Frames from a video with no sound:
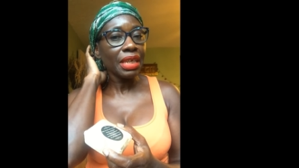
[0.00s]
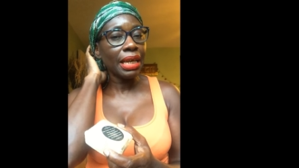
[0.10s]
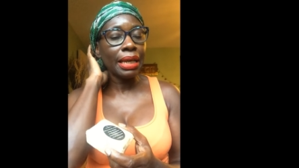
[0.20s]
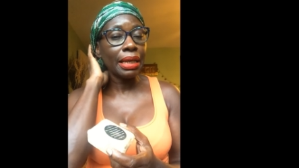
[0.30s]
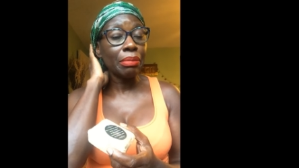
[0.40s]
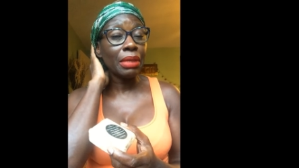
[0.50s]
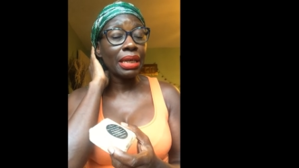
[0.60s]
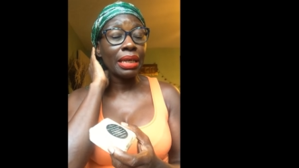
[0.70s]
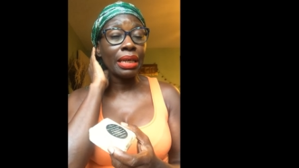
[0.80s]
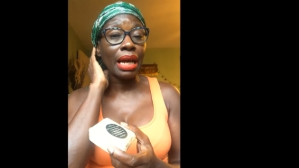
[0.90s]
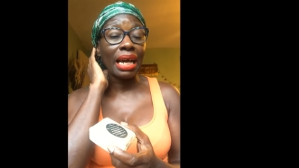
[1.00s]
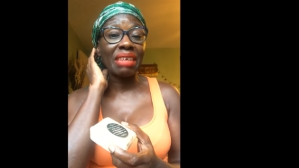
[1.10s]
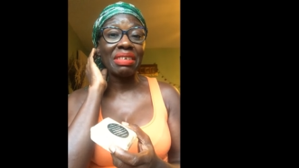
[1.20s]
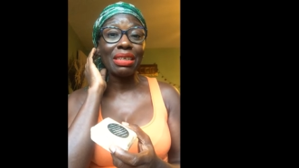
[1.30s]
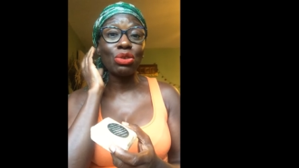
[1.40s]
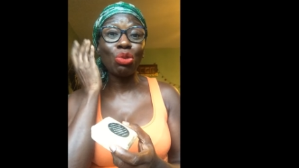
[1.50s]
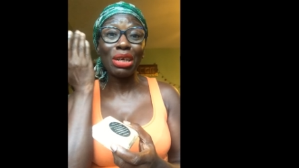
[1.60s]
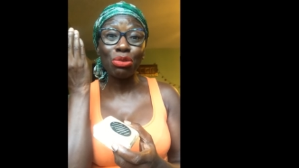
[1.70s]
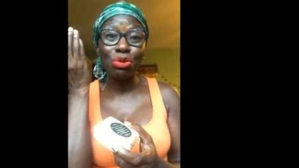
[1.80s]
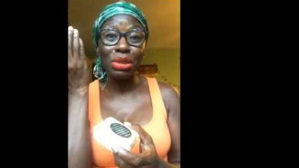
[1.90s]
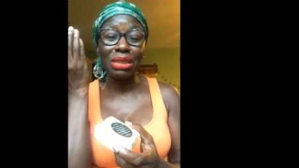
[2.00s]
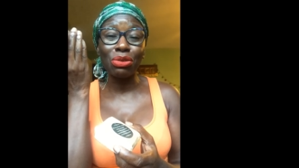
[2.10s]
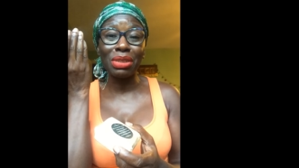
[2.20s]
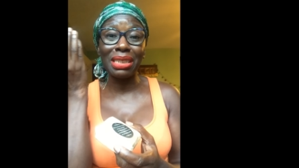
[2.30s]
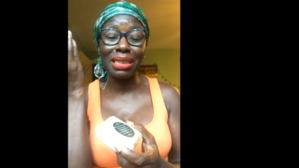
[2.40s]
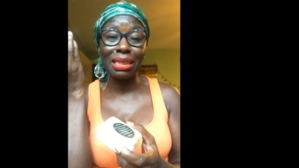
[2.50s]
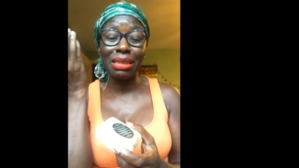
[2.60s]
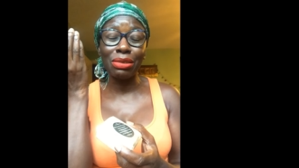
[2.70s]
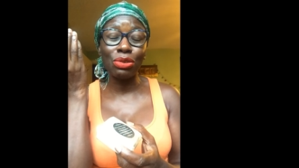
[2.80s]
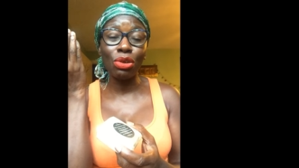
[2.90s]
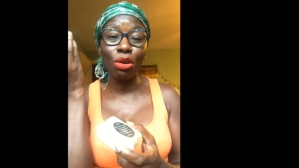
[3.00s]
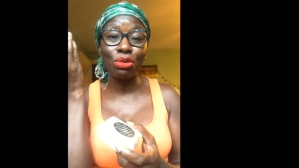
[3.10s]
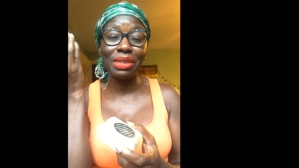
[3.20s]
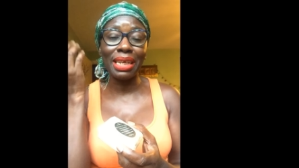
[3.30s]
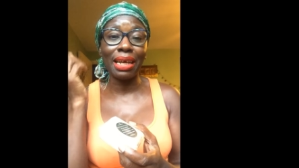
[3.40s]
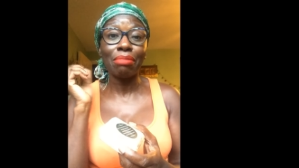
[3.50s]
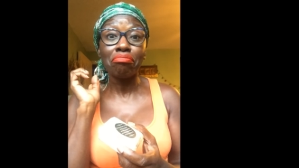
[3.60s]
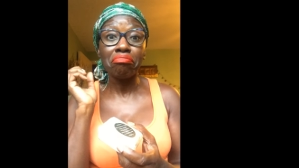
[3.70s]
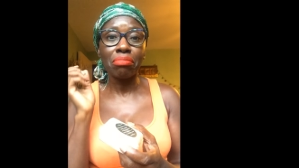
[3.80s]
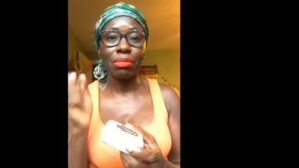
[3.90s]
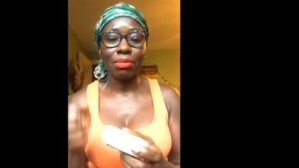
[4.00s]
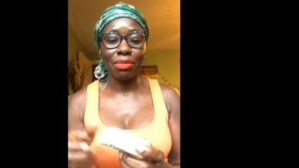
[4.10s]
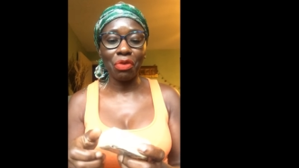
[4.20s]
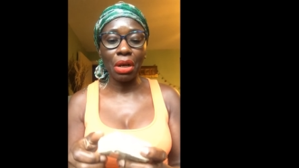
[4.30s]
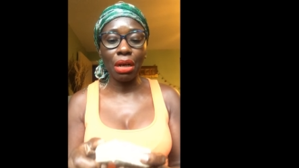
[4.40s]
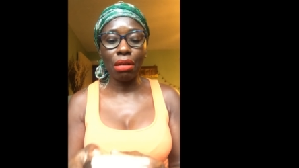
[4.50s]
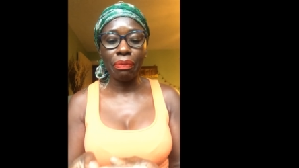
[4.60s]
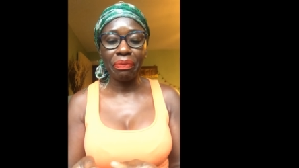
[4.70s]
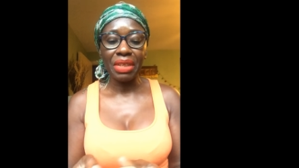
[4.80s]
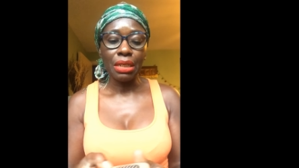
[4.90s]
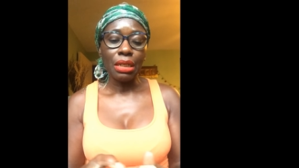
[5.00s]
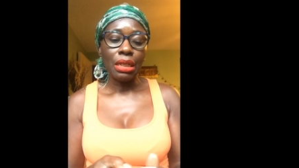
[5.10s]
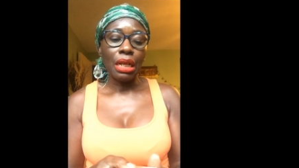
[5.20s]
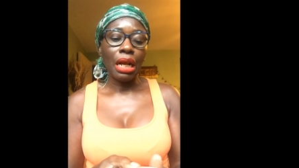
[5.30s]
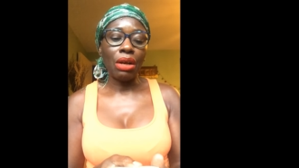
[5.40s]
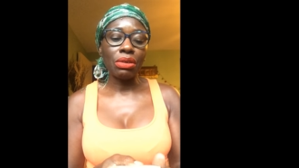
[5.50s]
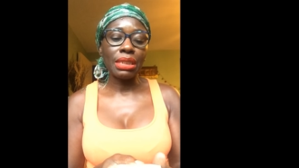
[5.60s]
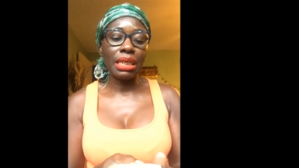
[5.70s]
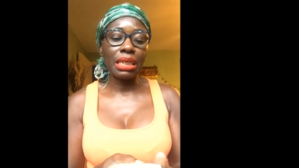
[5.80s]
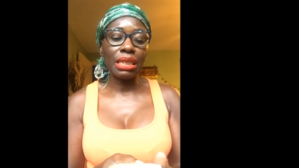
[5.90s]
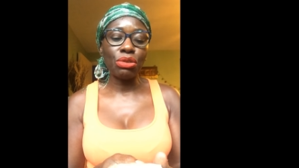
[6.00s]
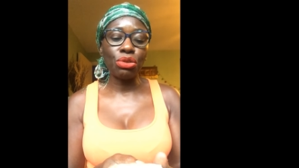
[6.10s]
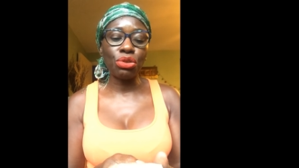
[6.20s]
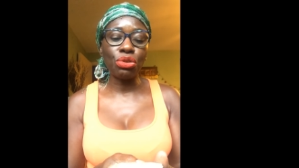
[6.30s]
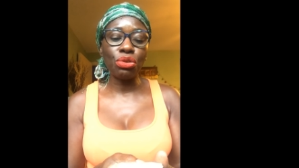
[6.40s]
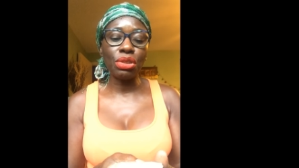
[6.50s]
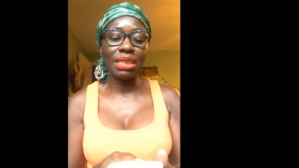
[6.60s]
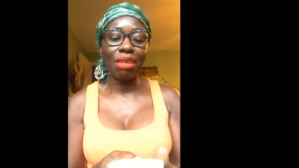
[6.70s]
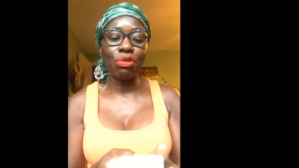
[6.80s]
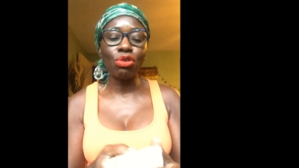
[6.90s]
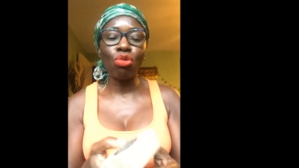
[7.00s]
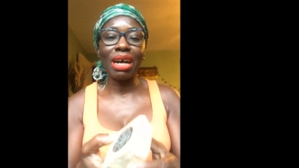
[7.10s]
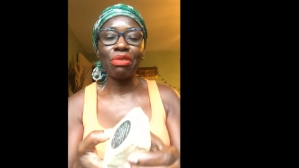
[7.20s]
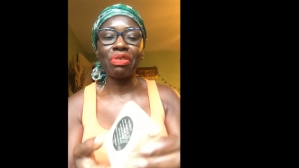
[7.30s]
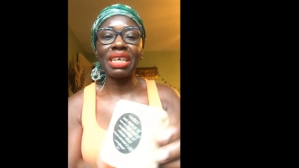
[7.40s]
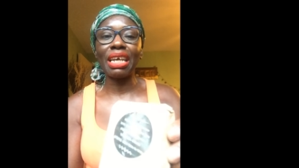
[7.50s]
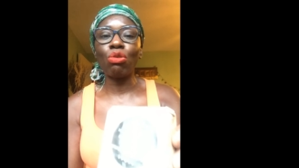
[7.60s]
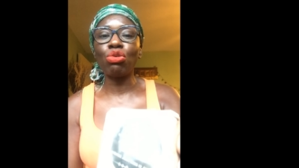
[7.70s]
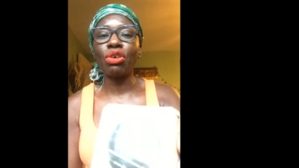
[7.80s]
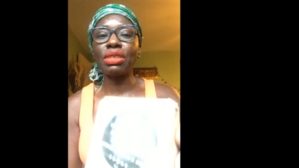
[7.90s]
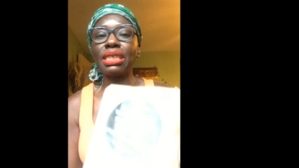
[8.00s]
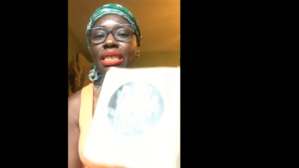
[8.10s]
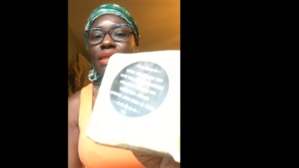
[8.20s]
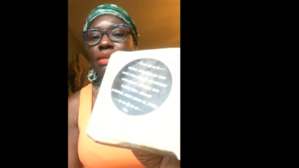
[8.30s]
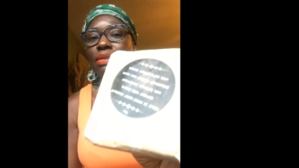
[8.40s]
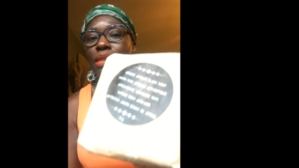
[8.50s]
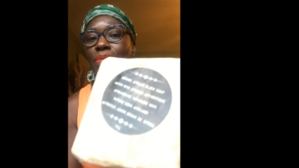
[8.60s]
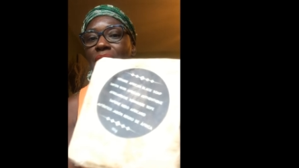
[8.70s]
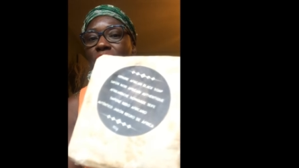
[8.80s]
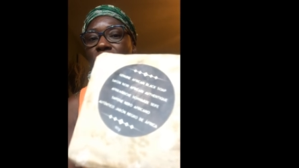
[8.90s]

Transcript: Et il m'est arrivé du Royaume-Uni, donc de l'Angleterre. Voilà. Alors c'est écrit dessus « Savon noir africain authentique ». Je ne sais pas